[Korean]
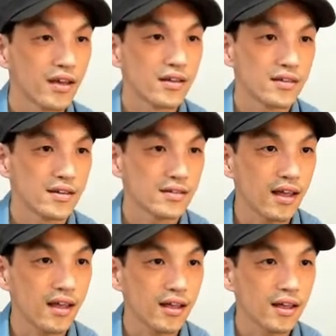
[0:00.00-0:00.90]
자,
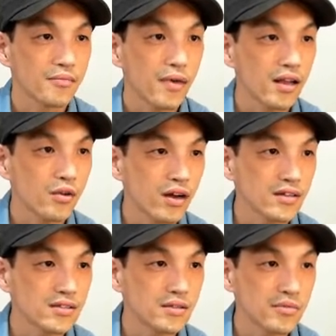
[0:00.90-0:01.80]
이때 8과
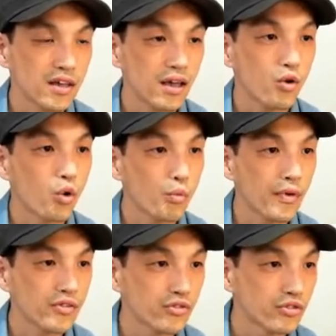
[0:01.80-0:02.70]
12의
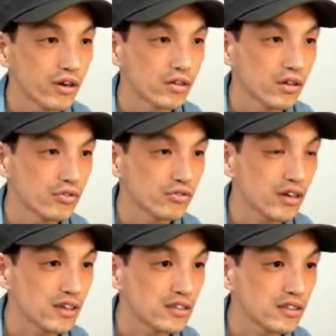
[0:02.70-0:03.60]
공배수 어떤 수가
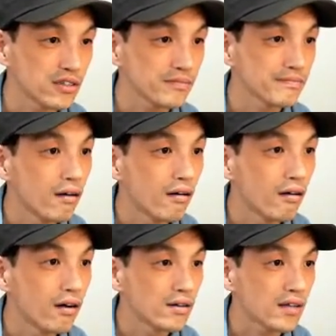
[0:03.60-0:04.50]
있죠?
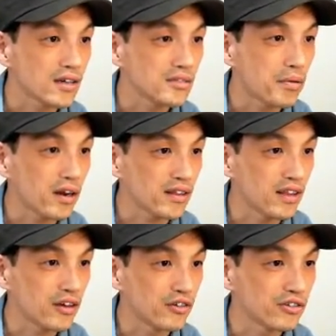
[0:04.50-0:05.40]
어, 48
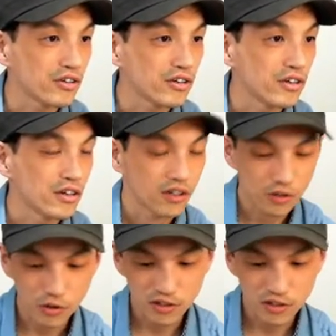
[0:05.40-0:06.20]
있네요. 그죠? 그리고